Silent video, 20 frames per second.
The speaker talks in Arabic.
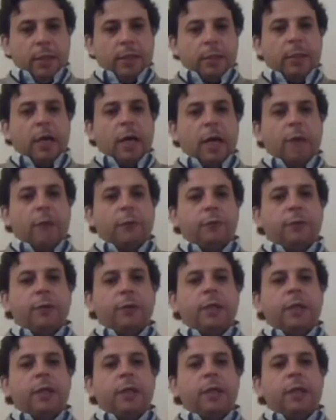تعرفوا
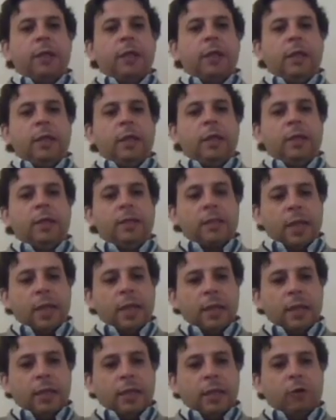اللي
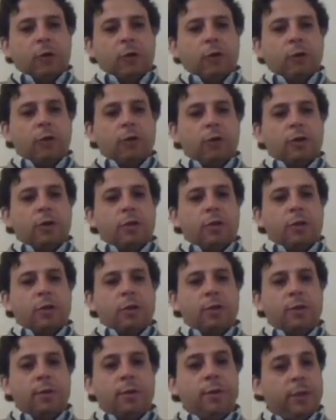الإنسان كي يخرج
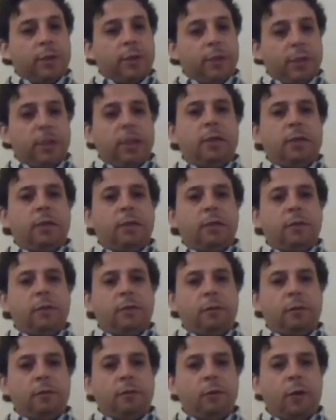من دين
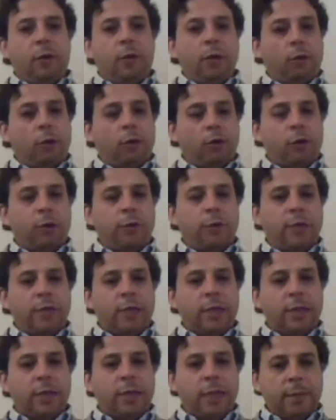ولا يخرج من
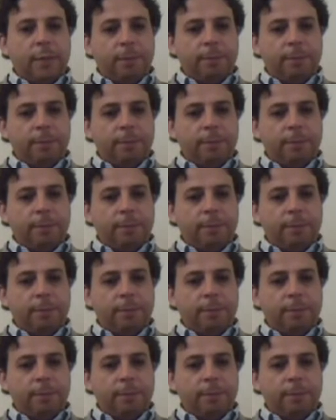الإسلام